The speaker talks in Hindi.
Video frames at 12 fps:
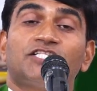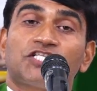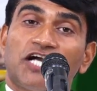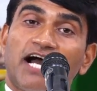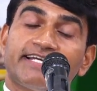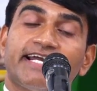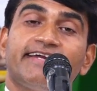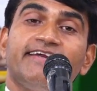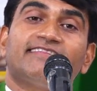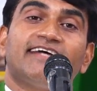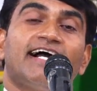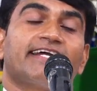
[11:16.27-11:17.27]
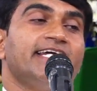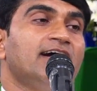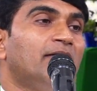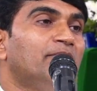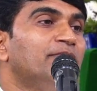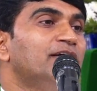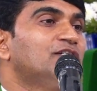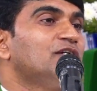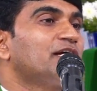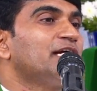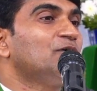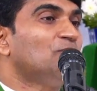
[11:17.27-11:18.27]
अच्छा यही था कि हम
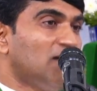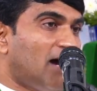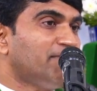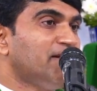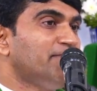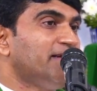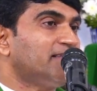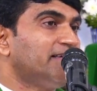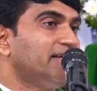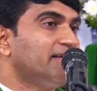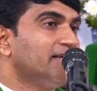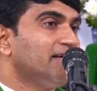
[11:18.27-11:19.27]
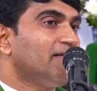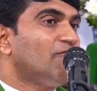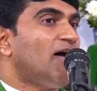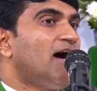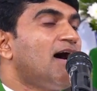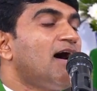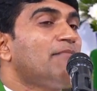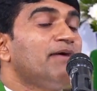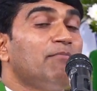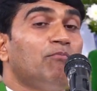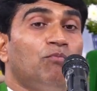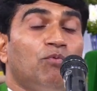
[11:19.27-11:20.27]
मिश्र की गुलामी में थे
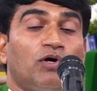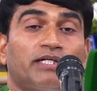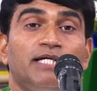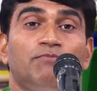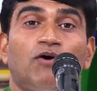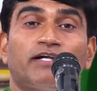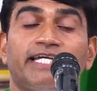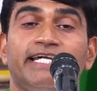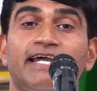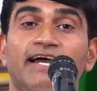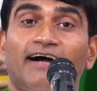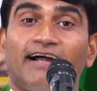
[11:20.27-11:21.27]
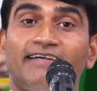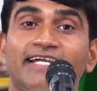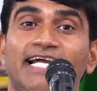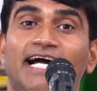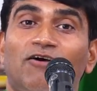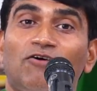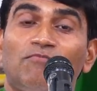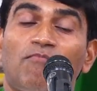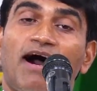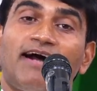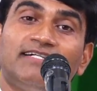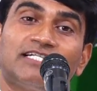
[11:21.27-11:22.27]
वहाँ हमें मोटी मोटी हड्डियाँ
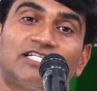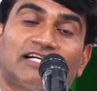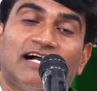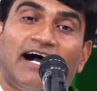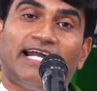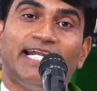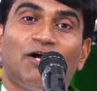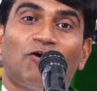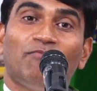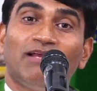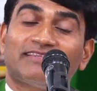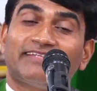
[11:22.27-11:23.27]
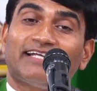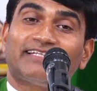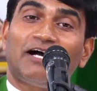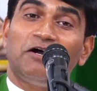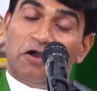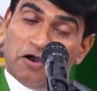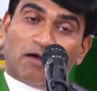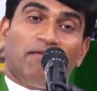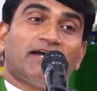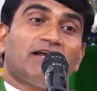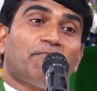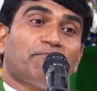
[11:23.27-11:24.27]
और मांस खाने को मिलता था
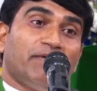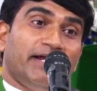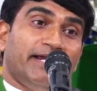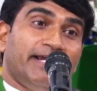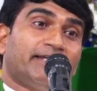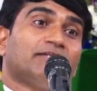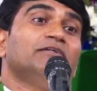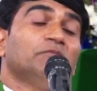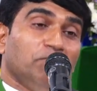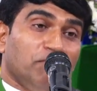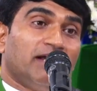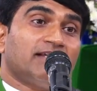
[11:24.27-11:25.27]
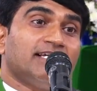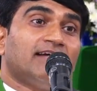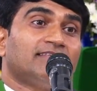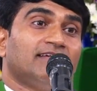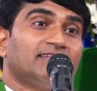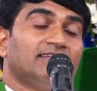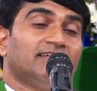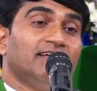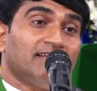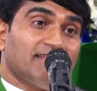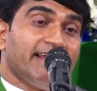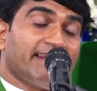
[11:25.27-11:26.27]
हमारा पेट भर जाता
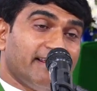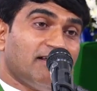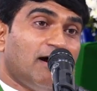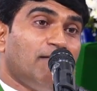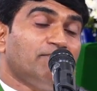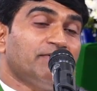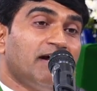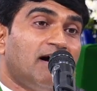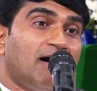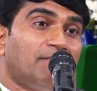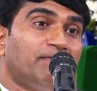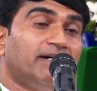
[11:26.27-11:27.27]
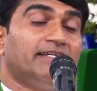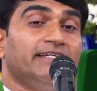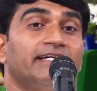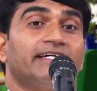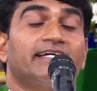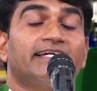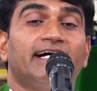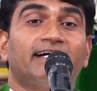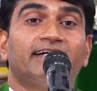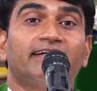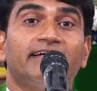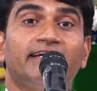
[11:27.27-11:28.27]
था लेकिन हम यहाँ पर
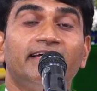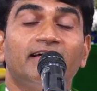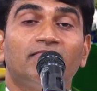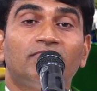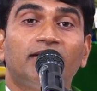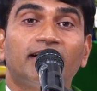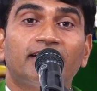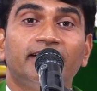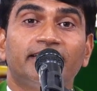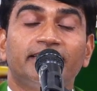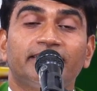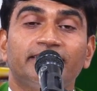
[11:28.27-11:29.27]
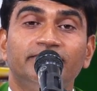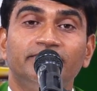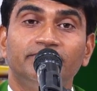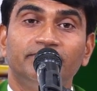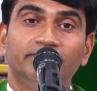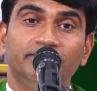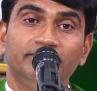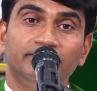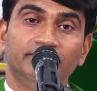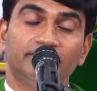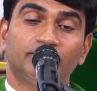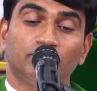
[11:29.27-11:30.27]
क्या कर रहे हैं मर रहे
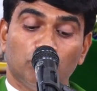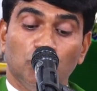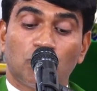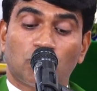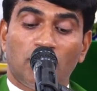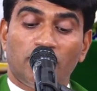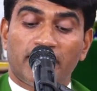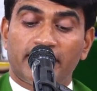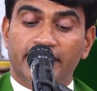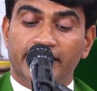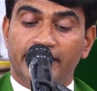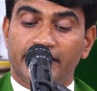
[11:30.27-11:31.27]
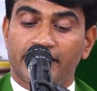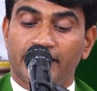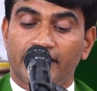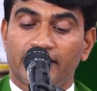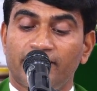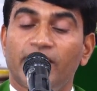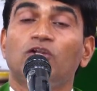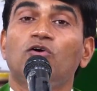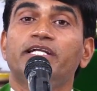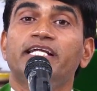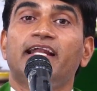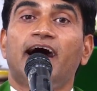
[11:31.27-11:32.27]
हैं भूखों मर रहे हैं
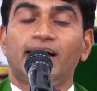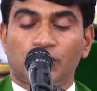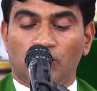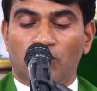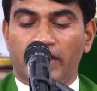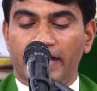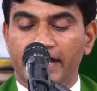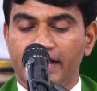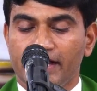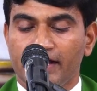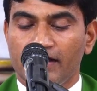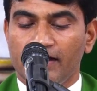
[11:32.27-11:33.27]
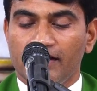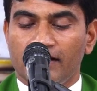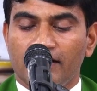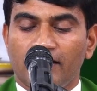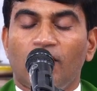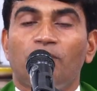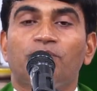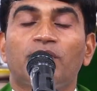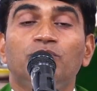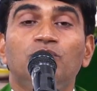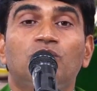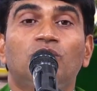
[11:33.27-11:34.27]
वे लोग निराश हो गए और
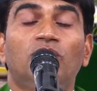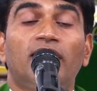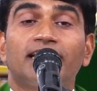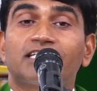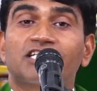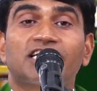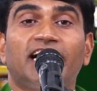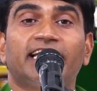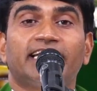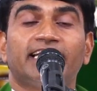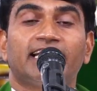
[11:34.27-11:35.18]
प्रभु को अच्छा